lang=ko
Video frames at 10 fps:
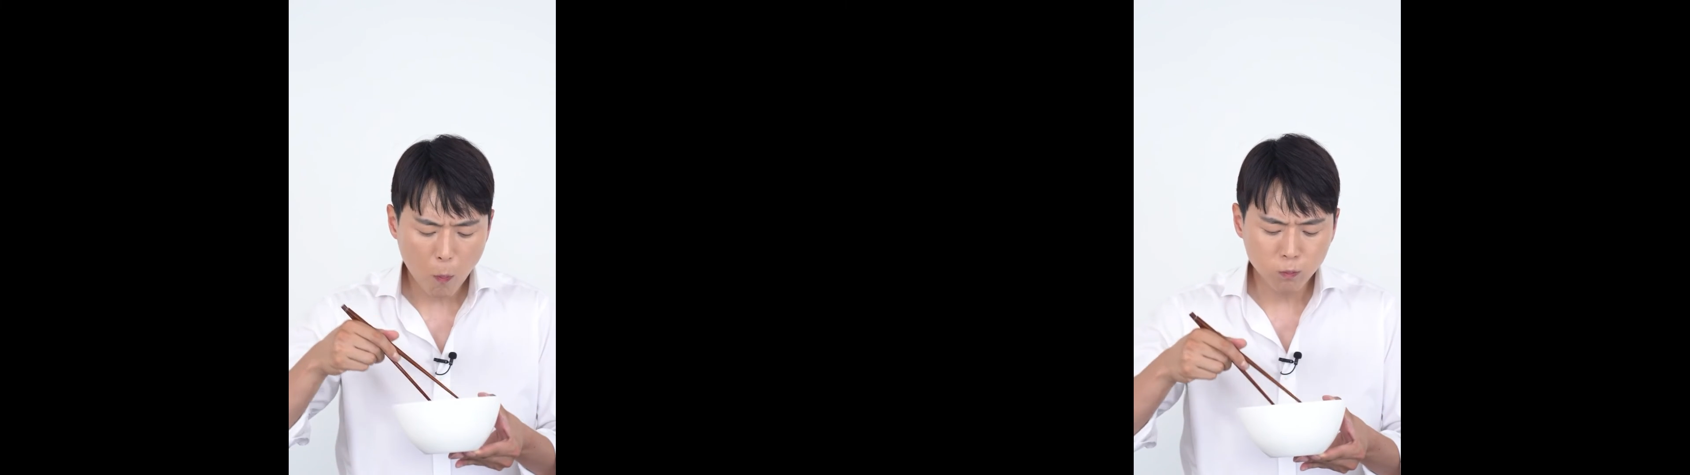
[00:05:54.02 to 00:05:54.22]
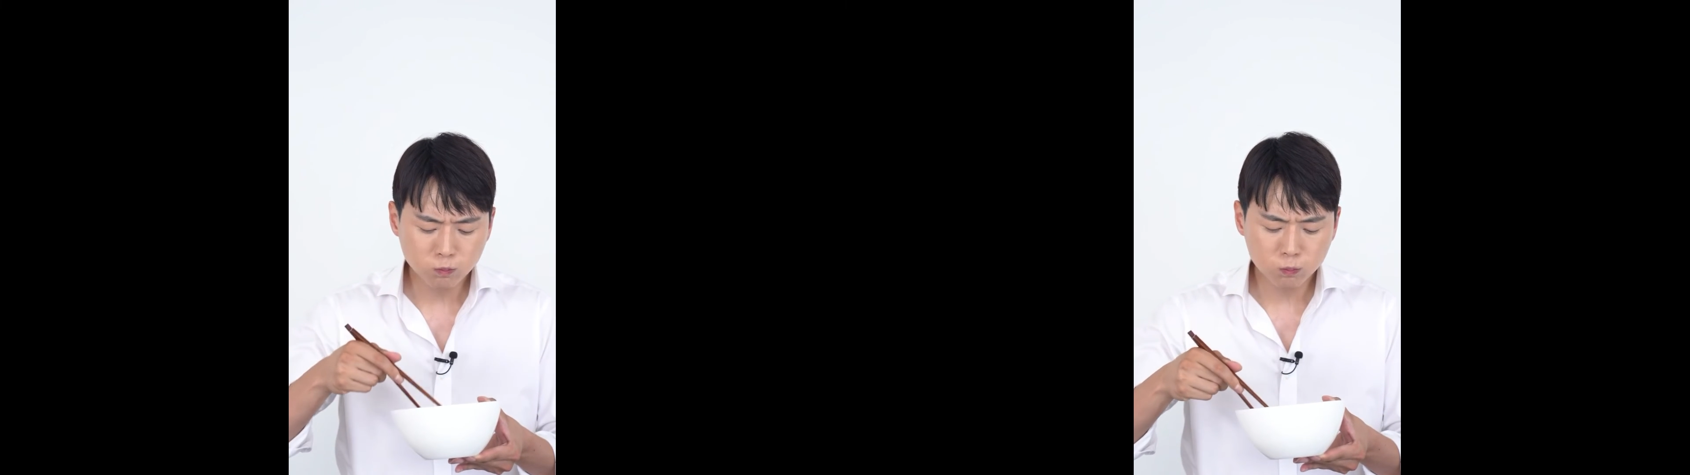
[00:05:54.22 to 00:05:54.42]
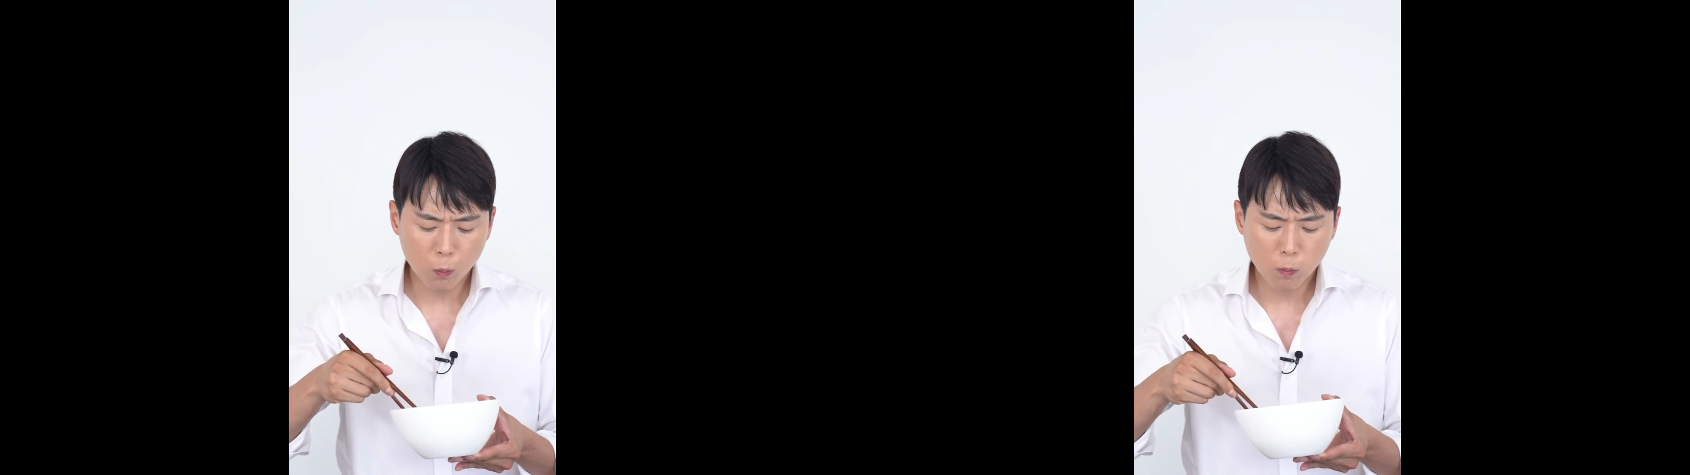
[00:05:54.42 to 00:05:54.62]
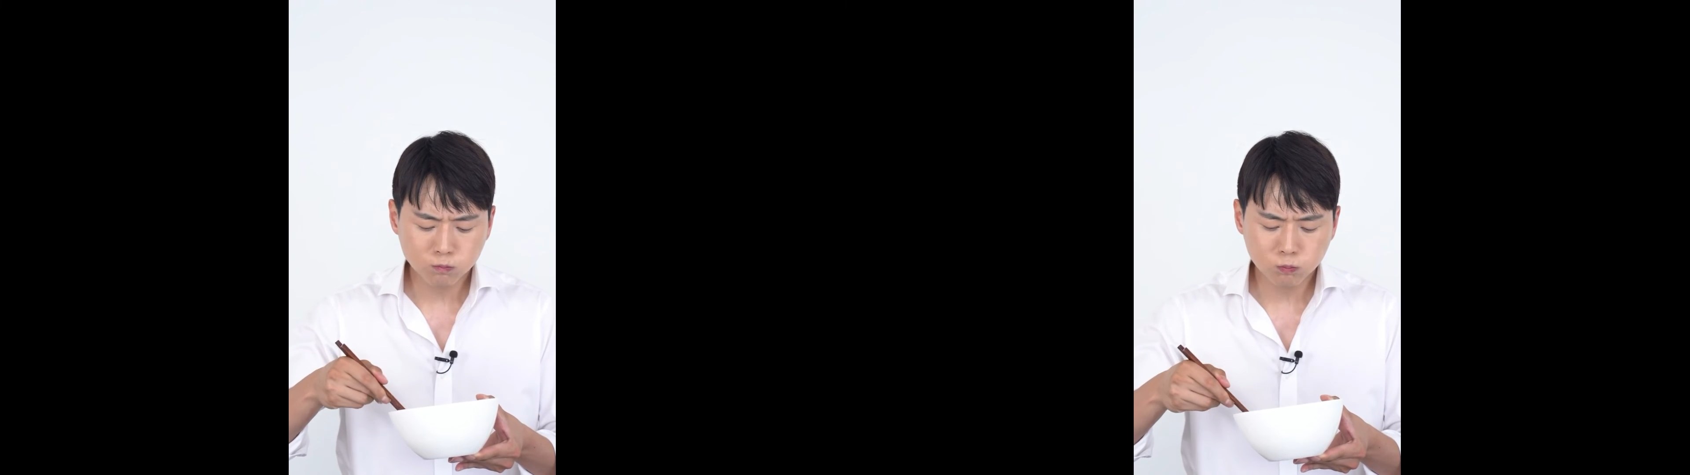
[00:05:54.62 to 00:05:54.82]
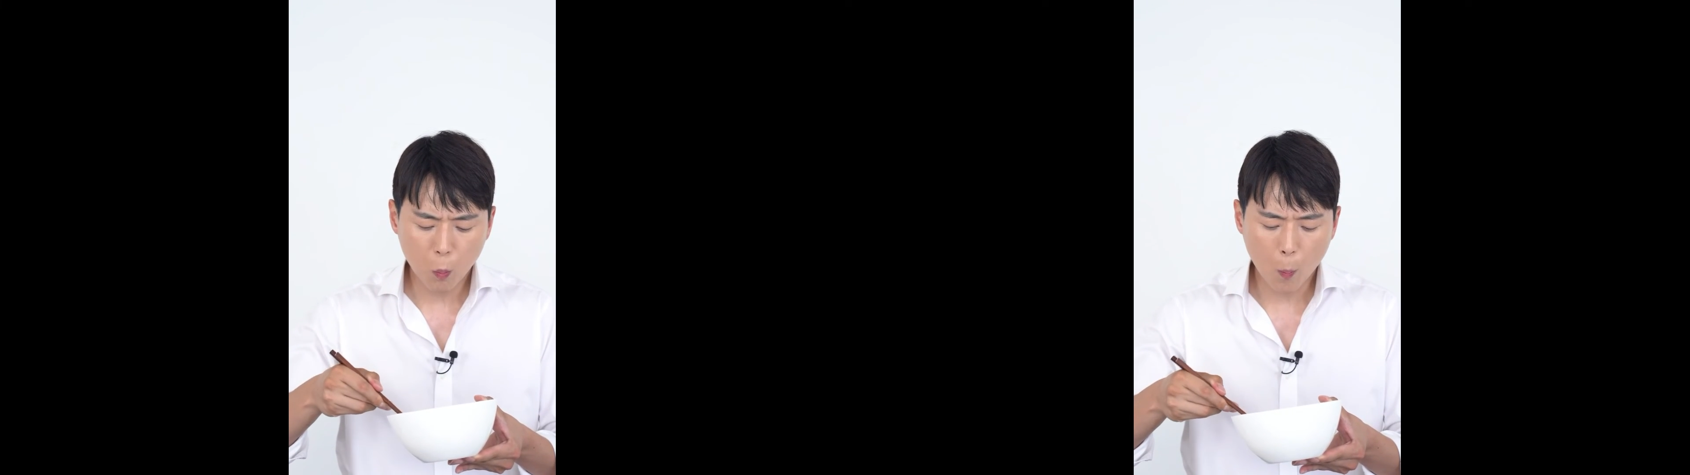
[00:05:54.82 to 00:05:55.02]
백만
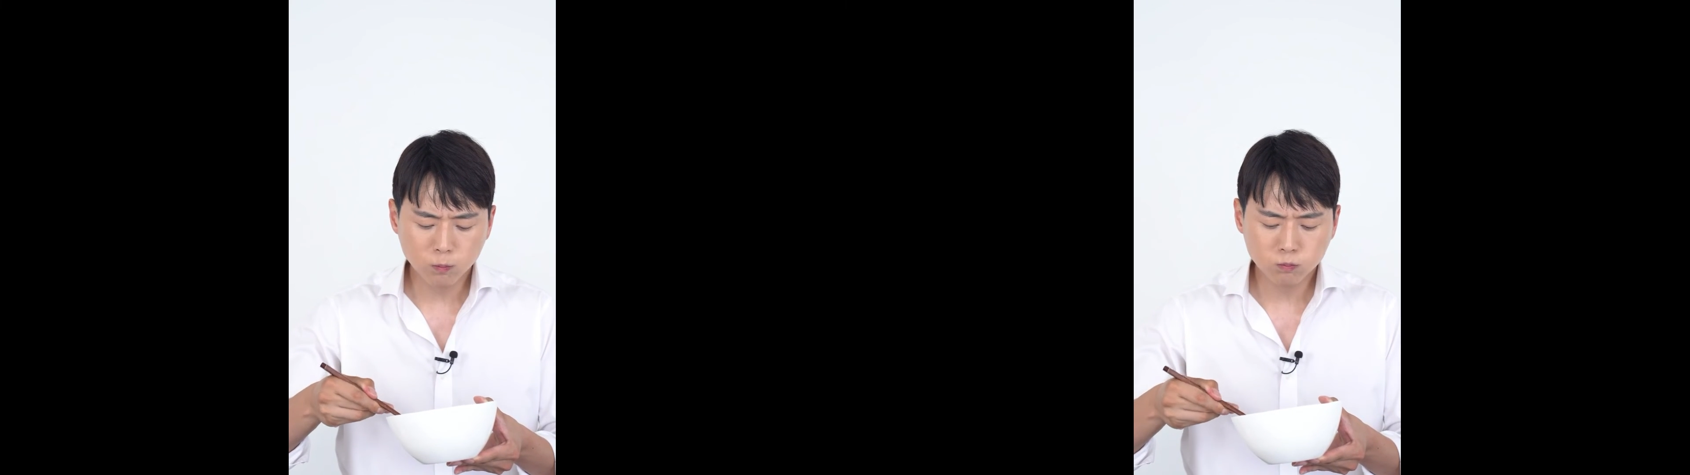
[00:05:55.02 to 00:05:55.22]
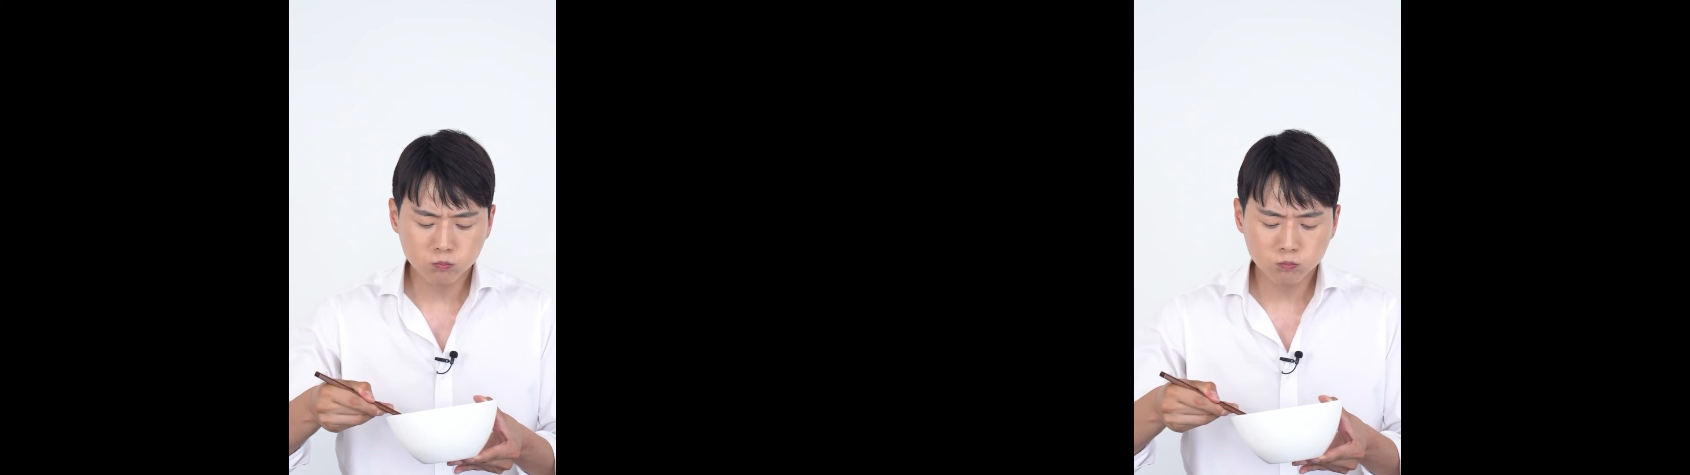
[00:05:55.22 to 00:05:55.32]
돌파